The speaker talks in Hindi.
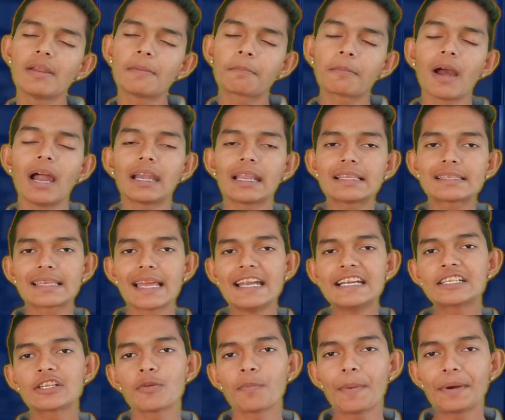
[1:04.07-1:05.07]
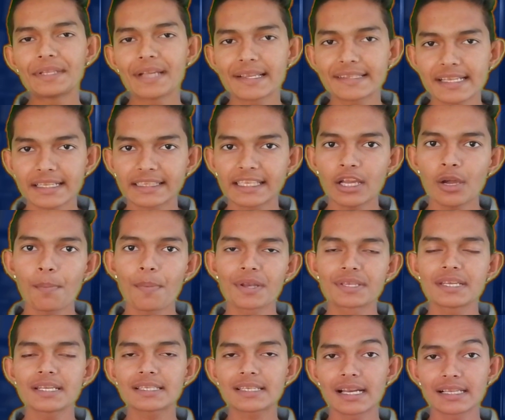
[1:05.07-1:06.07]
फ्लिपकार्ट इन साइट के ऊपर जा सकते हैं और
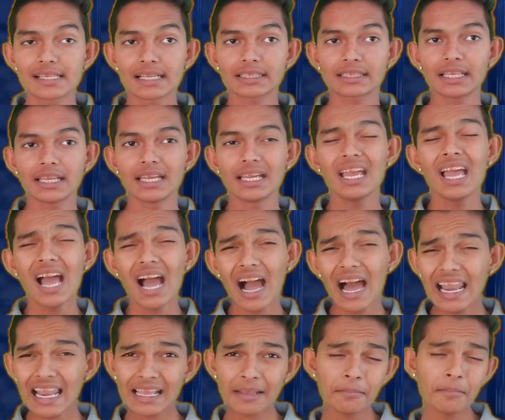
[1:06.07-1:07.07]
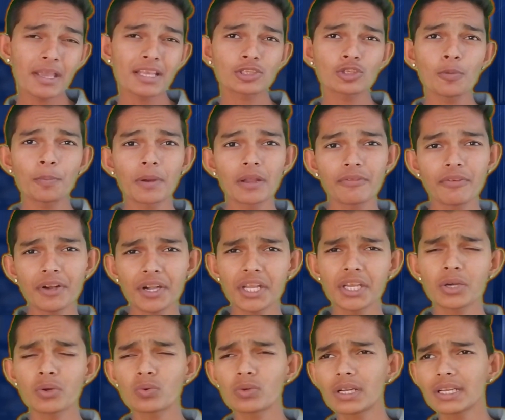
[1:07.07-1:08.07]
परचेस कर सकते हैं हालांकि मैं इसको प्रेफर
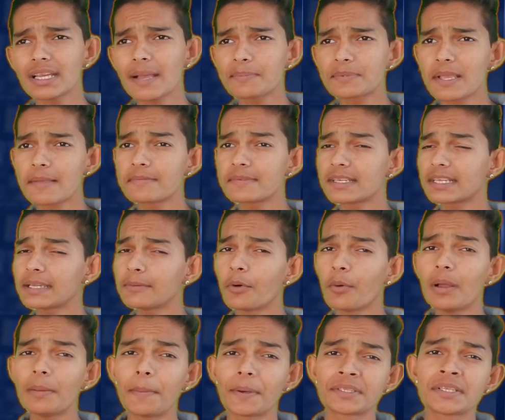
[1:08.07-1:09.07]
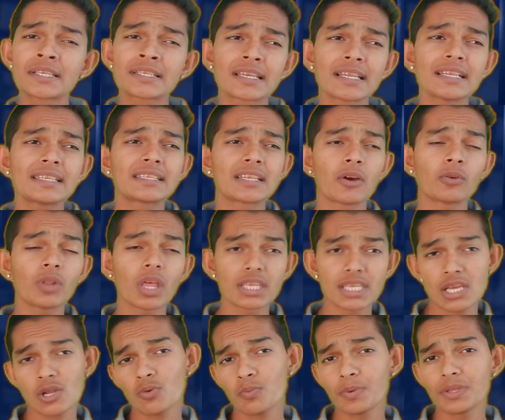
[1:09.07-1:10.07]
नहीं करूंगा कि आप सैमसंग की मोबाइल परचेस करें चौदह
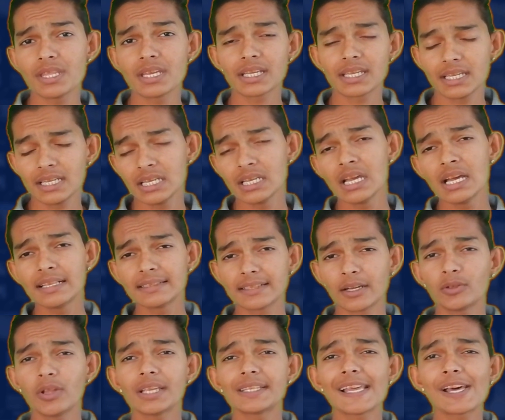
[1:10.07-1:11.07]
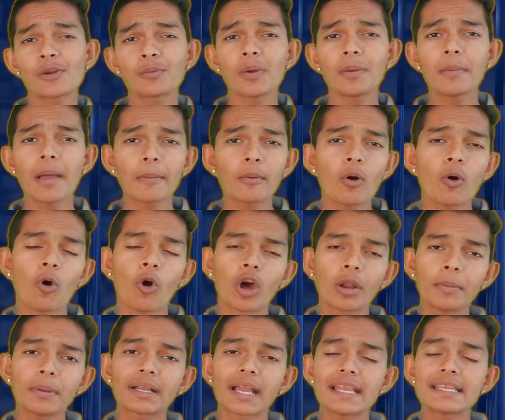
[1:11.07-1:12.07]
हजार रुपए देखे चौदह हजार रुपए में आपको
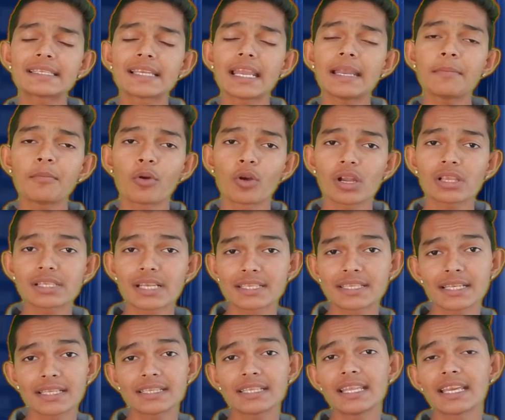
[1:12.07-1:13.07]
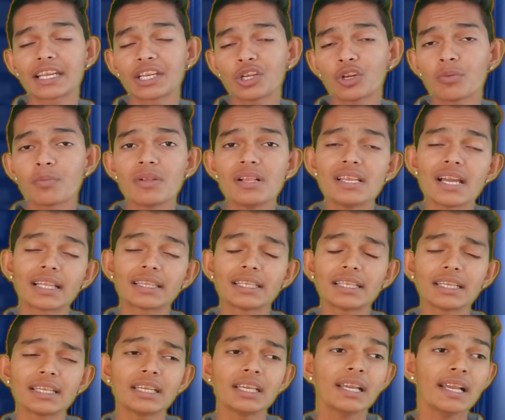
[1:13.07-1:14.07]
और भी कई सारे मॉडल्स अच्छे अच्छे देखने को मिल जाते
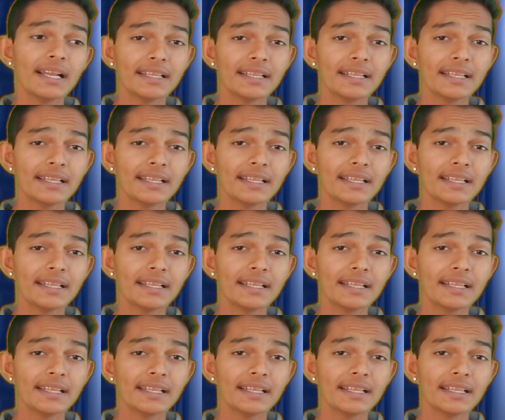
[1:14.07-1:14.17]
हैं